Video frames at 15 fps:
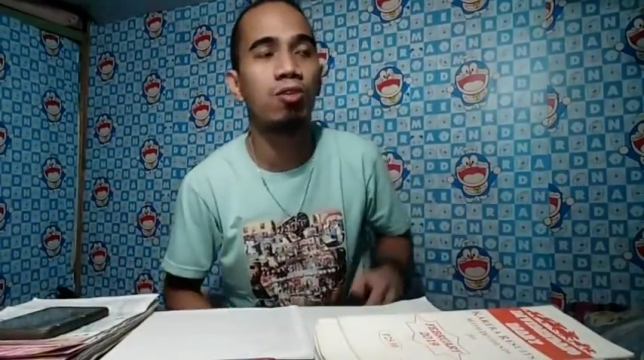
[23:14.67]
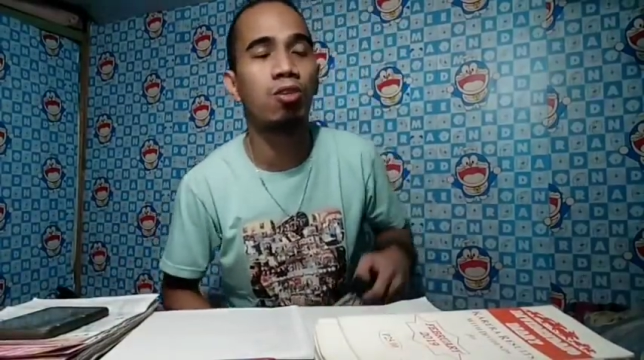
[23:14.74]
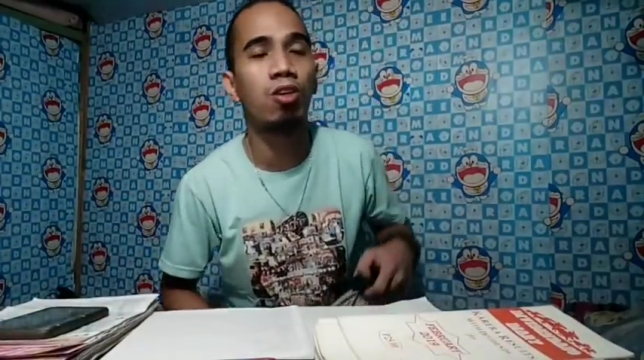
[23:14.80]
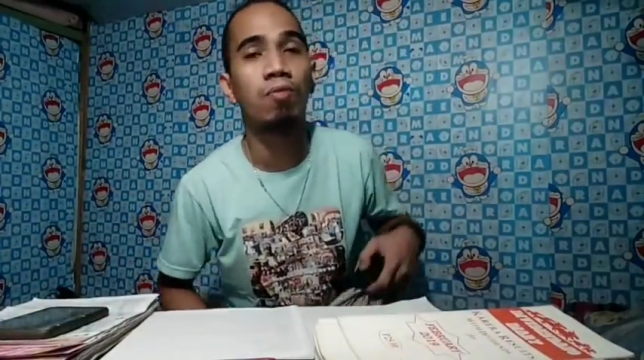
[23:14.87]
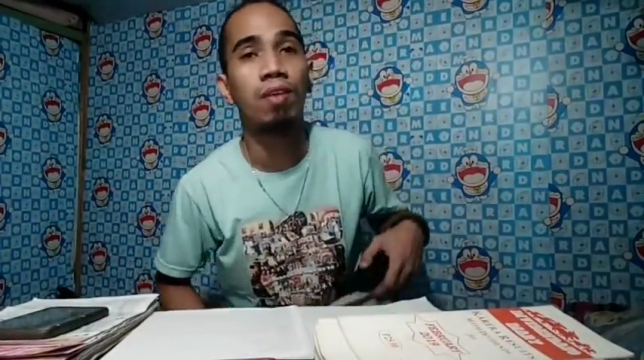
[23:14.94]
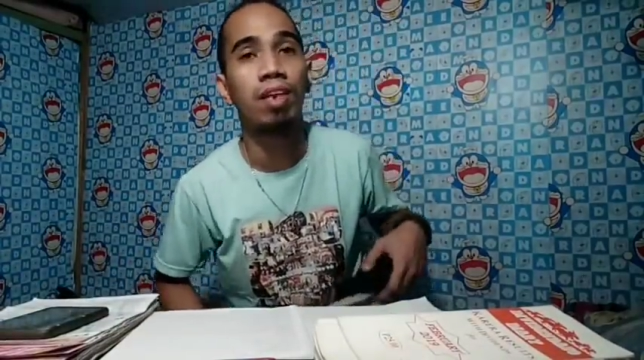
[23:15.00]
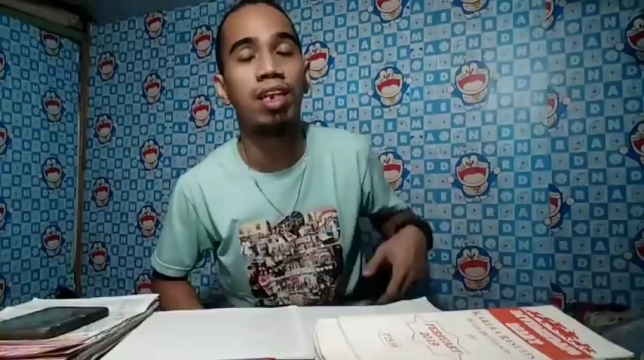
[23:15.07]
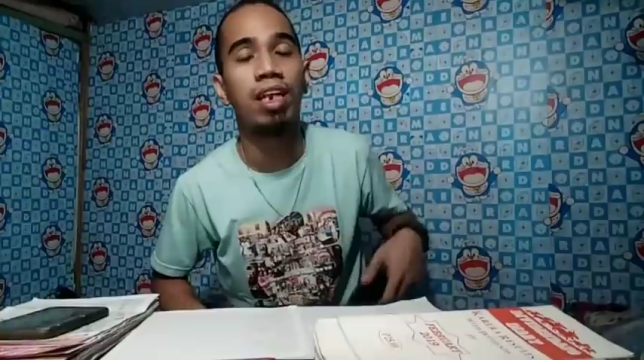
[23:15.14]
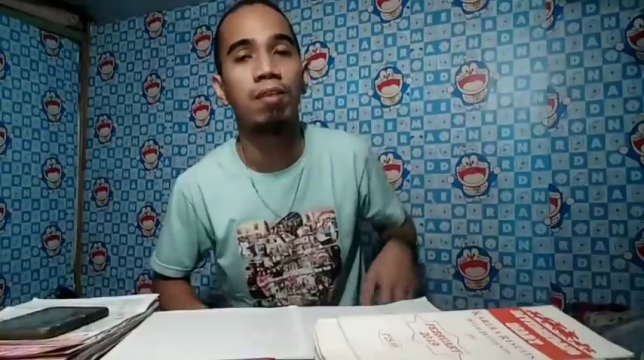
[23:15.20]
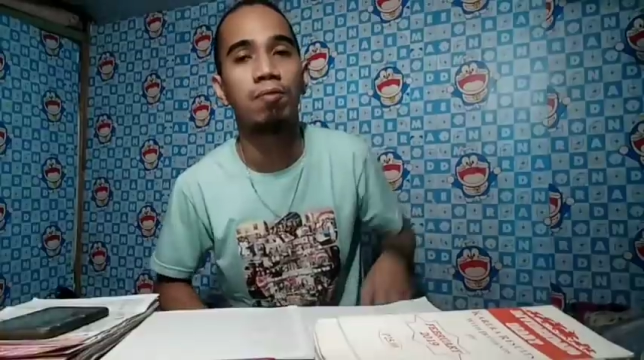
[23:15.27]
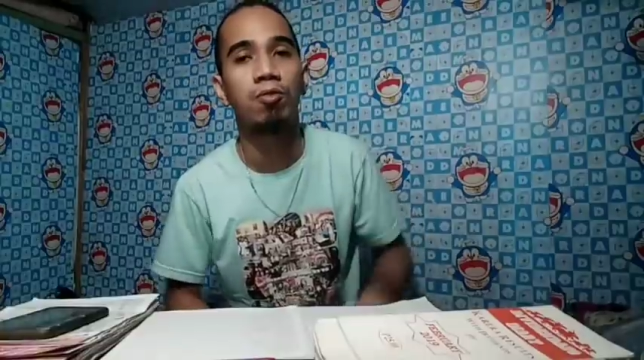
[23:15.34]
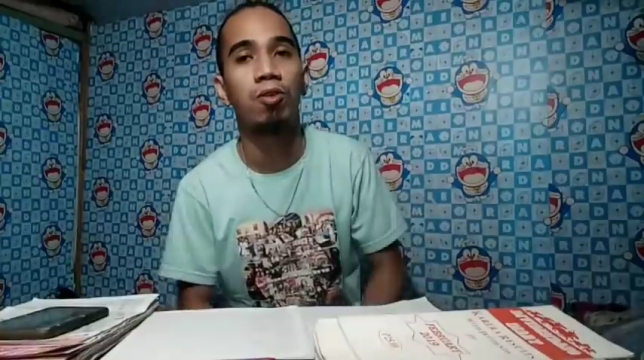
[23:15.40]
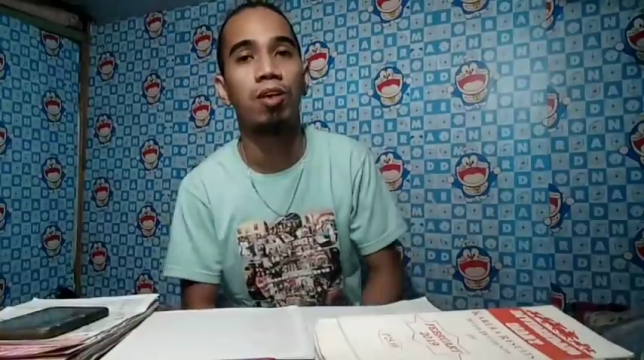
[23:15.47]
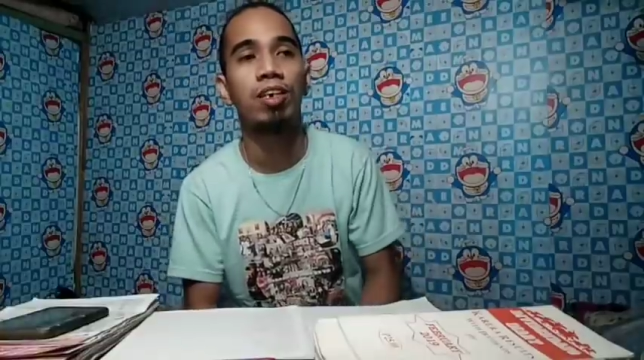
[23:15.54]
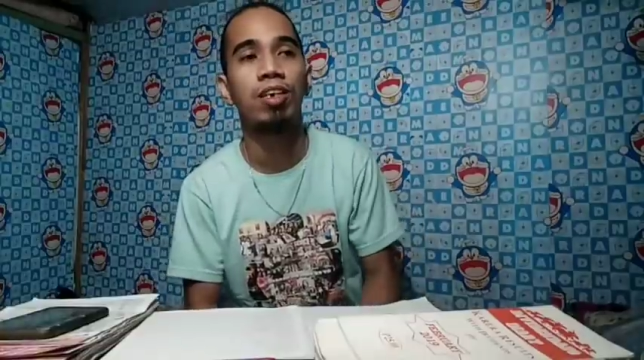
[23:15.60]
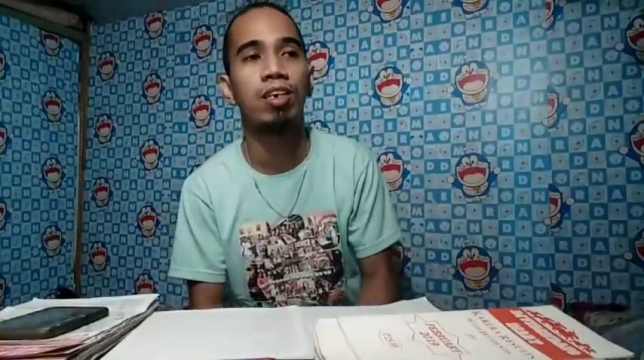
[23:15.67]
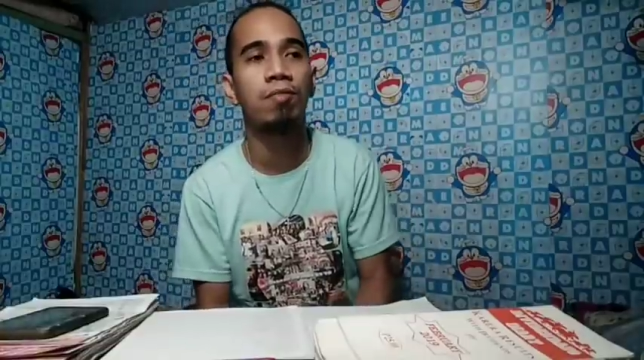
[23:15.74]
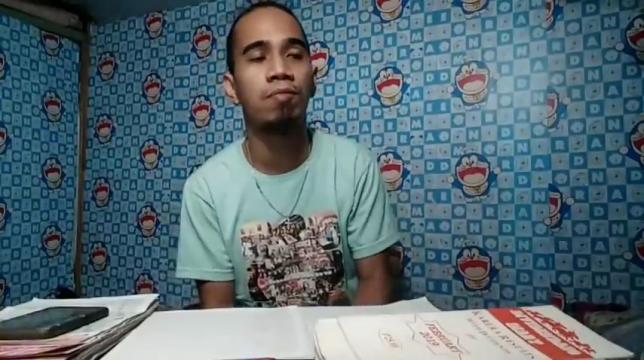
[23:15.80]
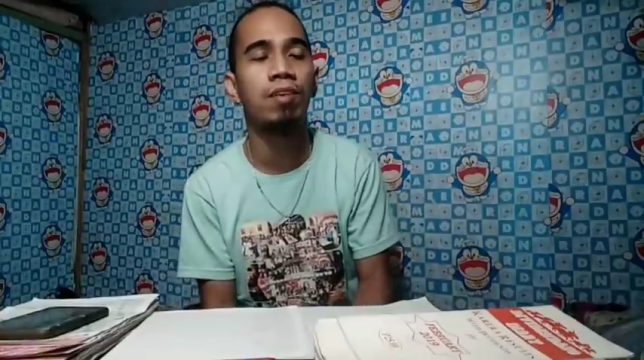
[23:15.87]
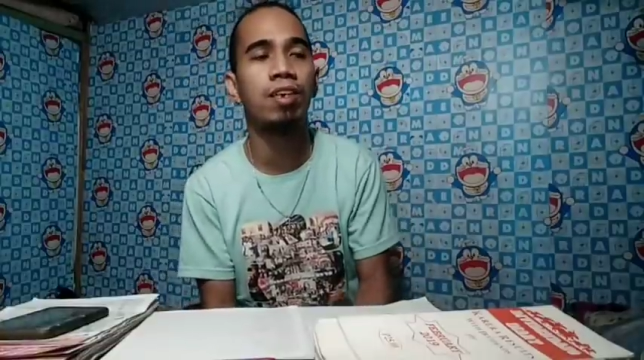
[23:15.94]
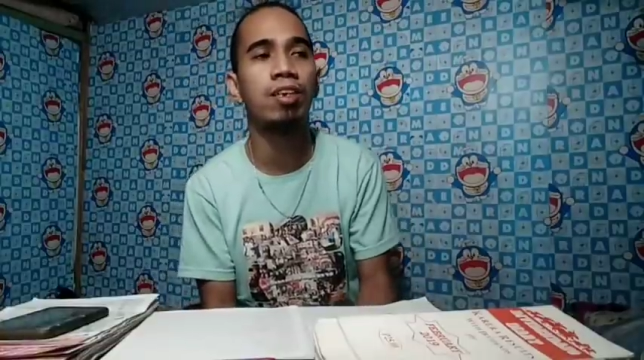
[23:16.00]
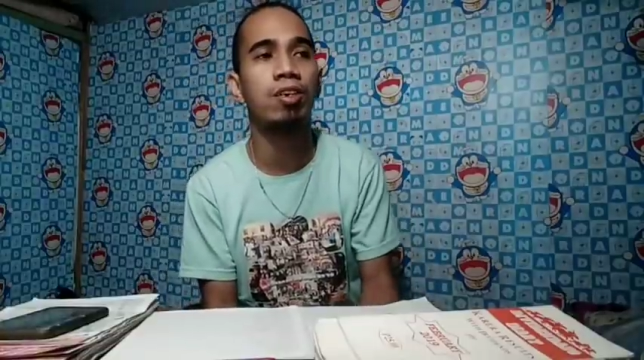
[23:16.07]
comment lang po kayo sa
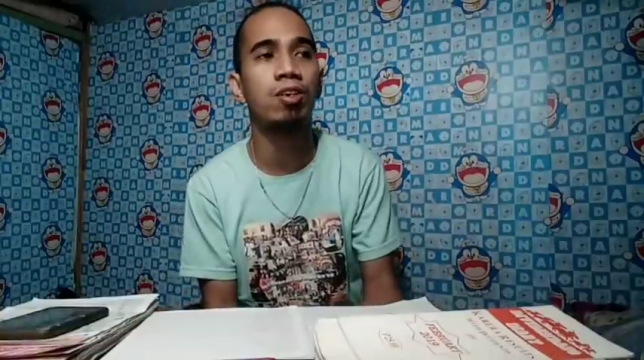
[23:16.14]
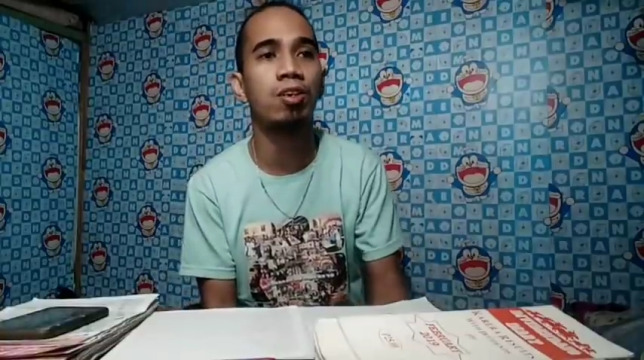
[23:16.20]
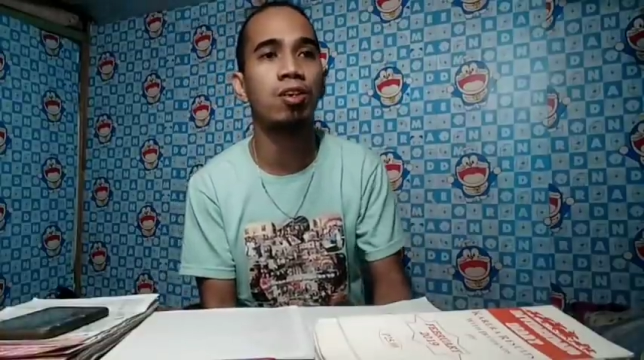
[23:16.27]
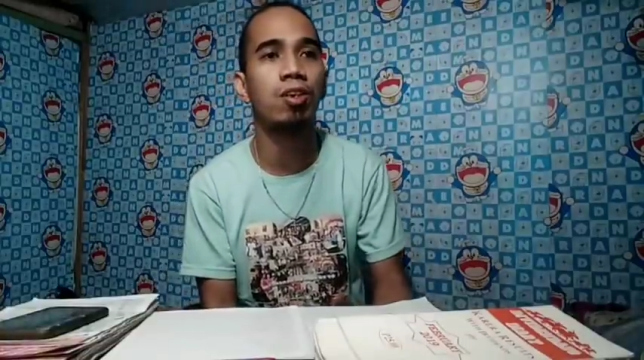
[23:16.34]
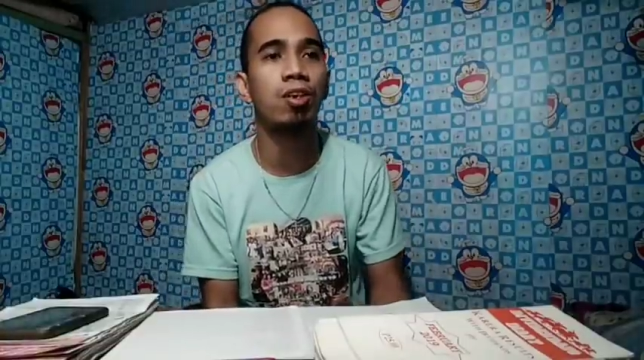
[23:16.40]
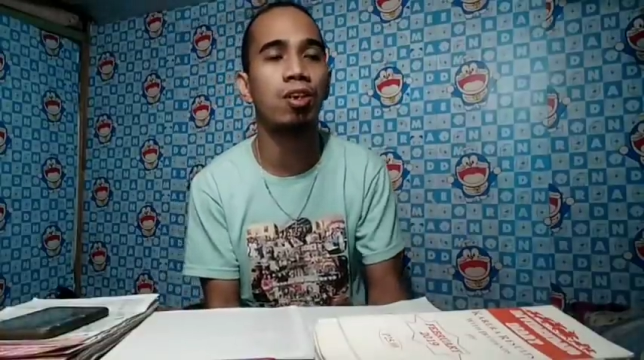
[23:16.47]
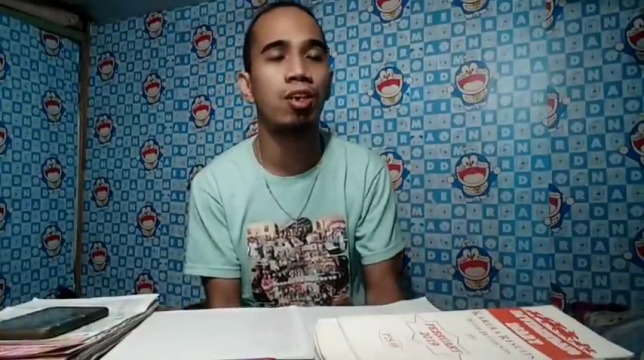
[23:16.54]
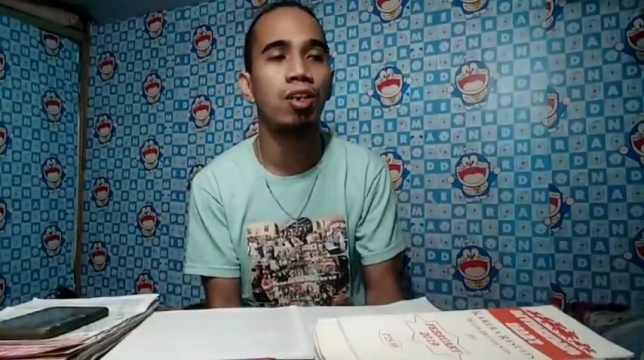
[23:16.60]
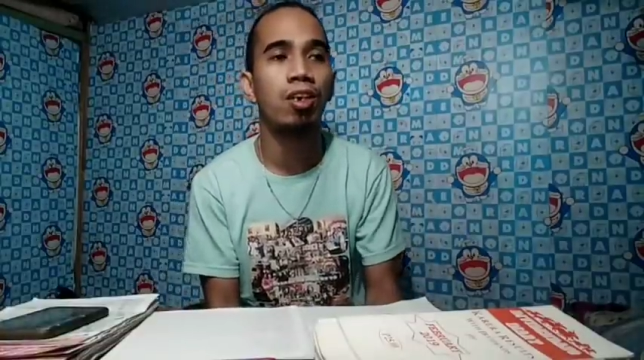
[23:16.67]
video